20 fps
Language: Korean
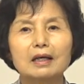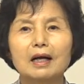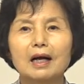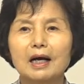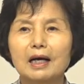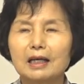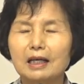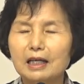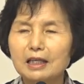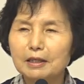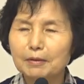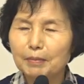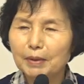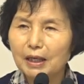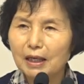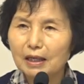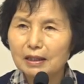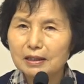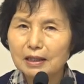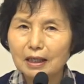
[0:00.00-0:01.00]

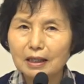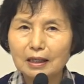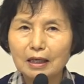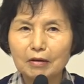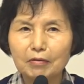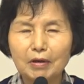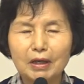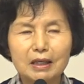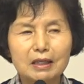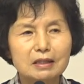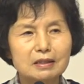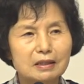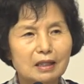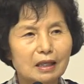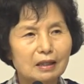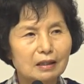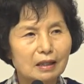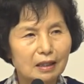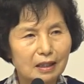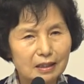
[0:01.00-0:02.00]
하나님의 생각과
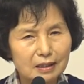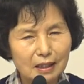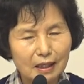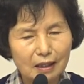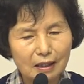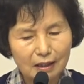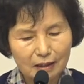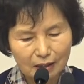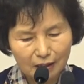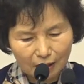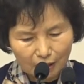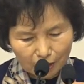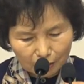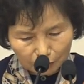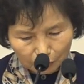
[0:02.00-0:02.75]
사단의 생각이